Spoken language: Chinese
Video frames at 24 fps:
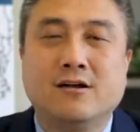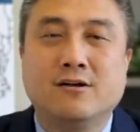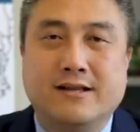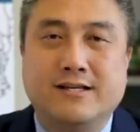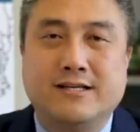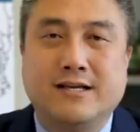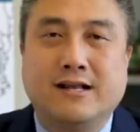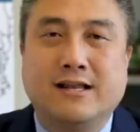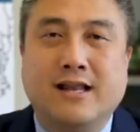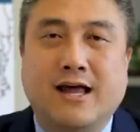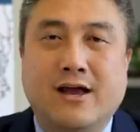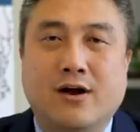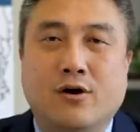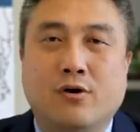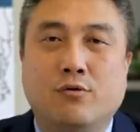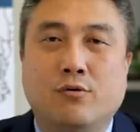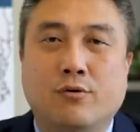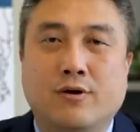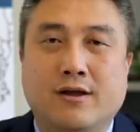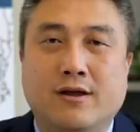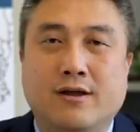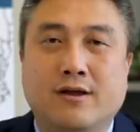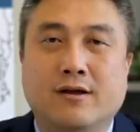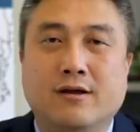将来
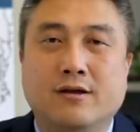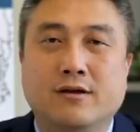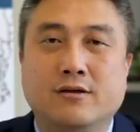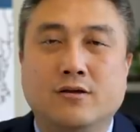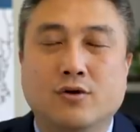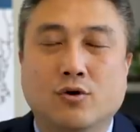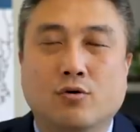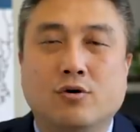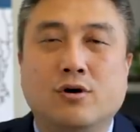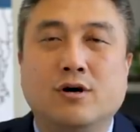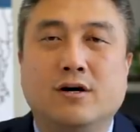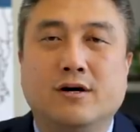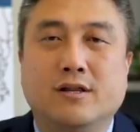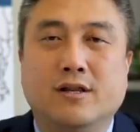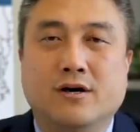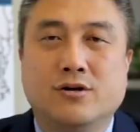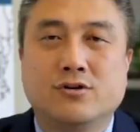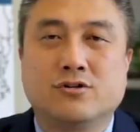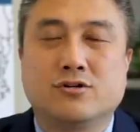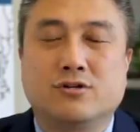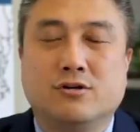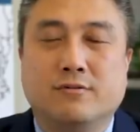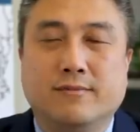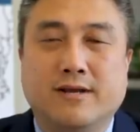会有可能
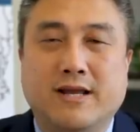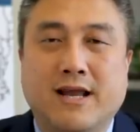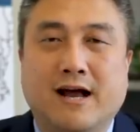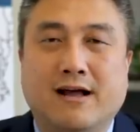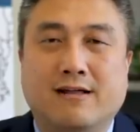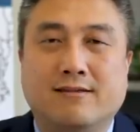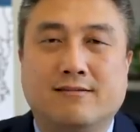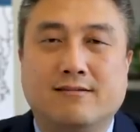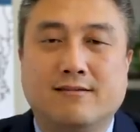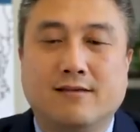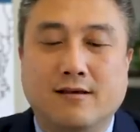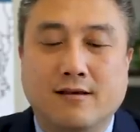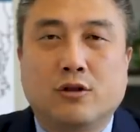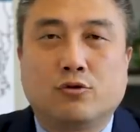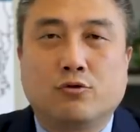是什么样子。